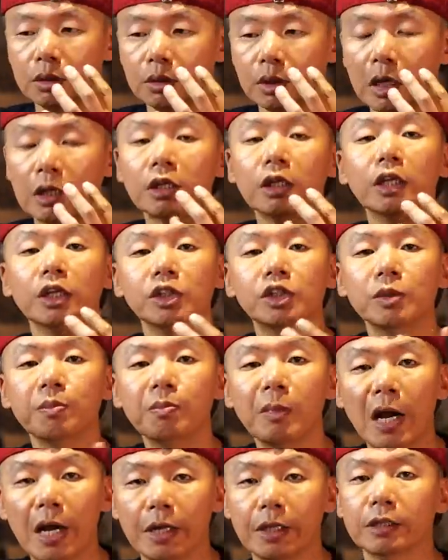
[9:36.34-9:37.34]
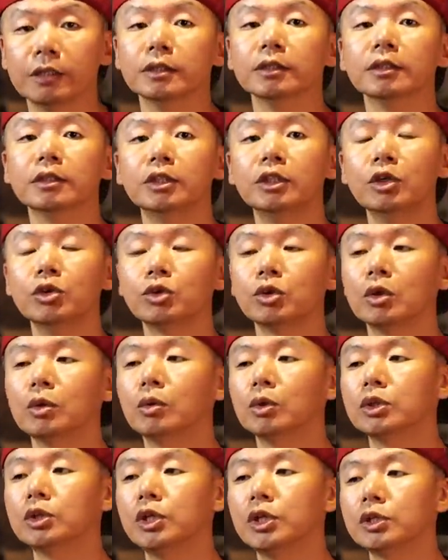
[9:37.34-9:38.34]
他可能已经买了，例如说
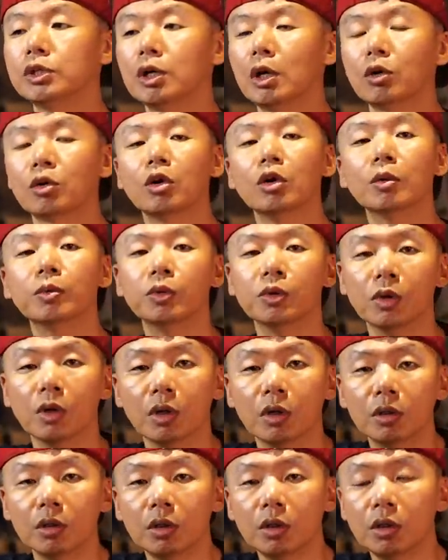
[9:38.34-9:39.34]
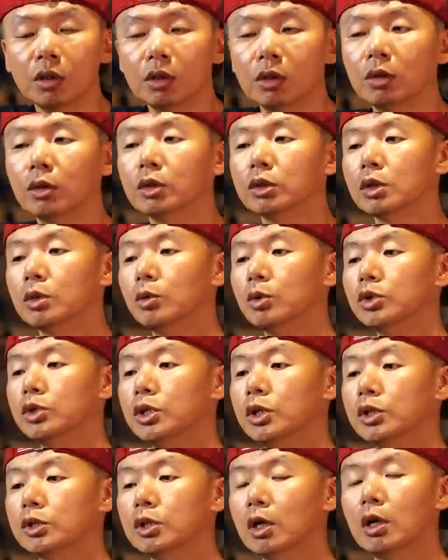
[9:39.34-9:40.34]
我介绍 GoPro， 或者我
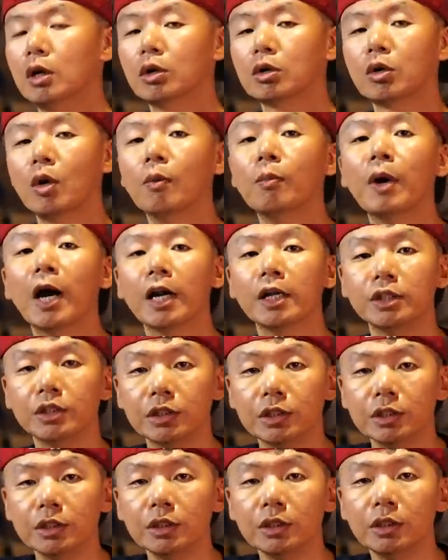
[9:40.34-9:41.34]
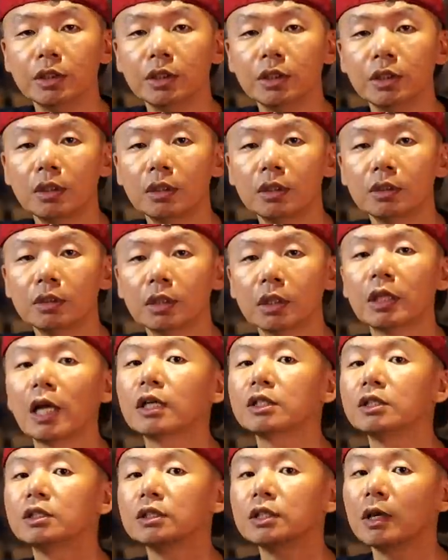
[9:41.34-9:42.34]
介绍空拍机，那
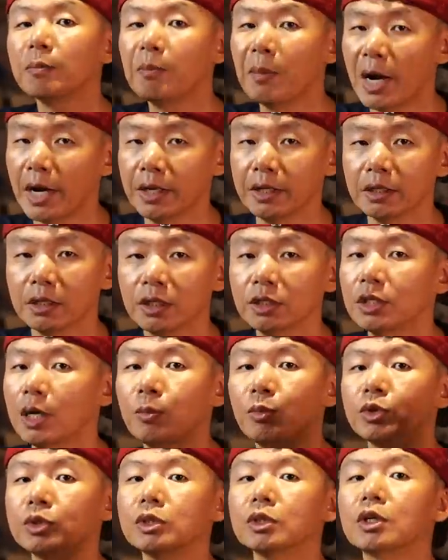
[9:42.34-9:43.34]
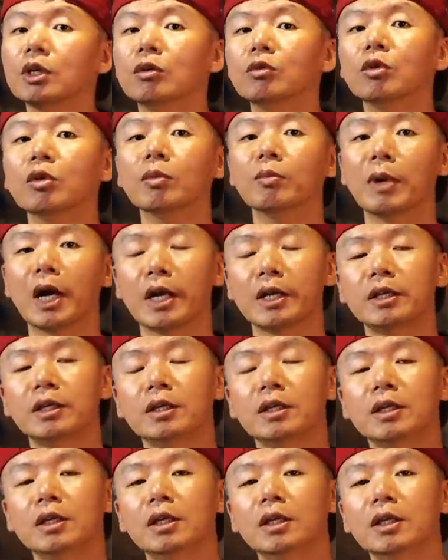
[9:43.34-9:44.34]
他事实上买了，而且他不是跟我买。
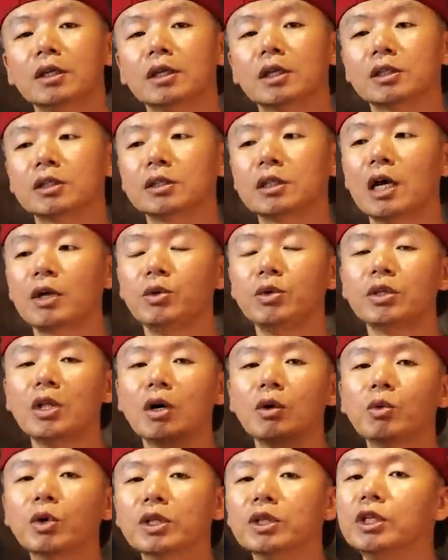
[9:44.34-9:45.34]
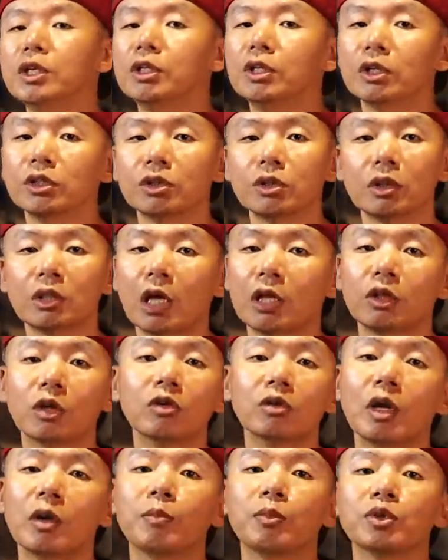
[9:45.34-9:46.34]
可是他遇到问题的时候，他
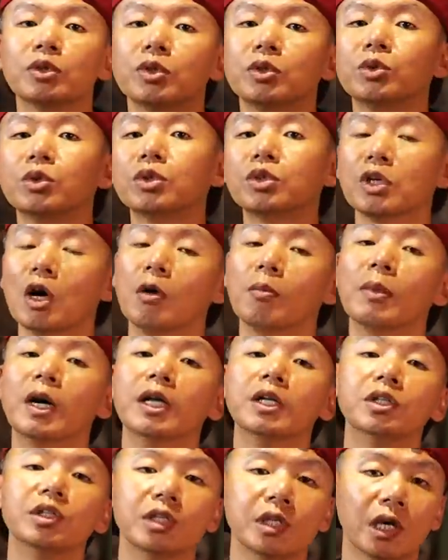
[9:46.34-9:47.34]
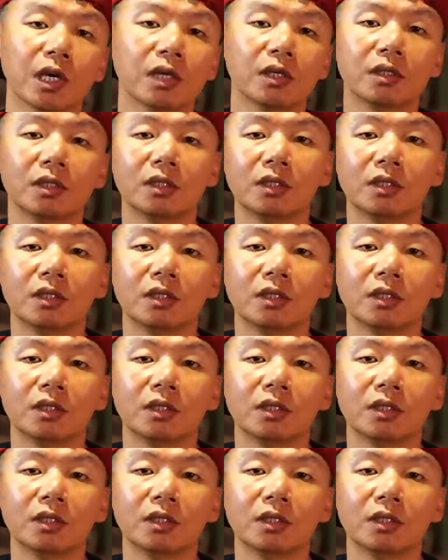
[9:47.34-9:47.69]
通常不是去找卖家，